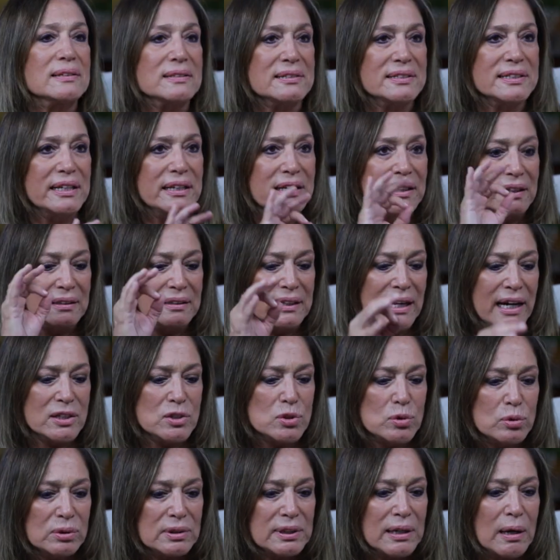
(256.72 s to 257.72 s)

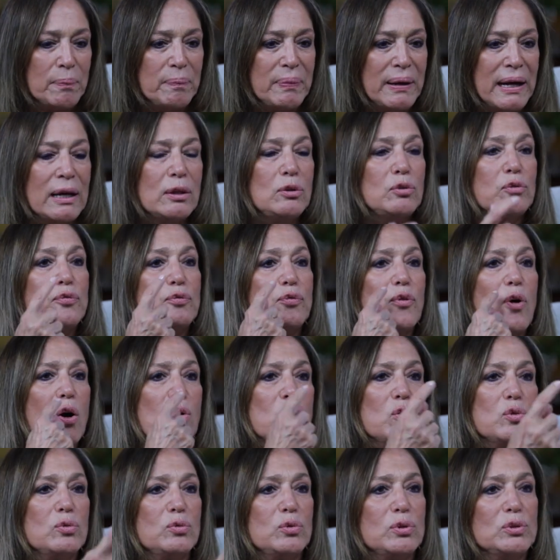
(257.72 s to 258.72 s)
Seriedade no trabalho,
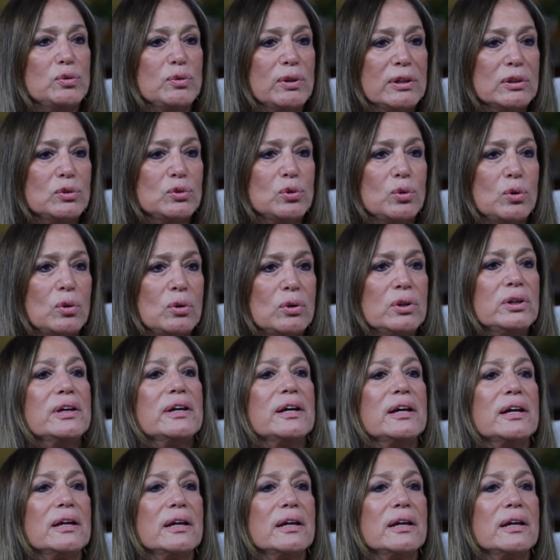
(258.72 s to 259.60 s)
foco no outro ator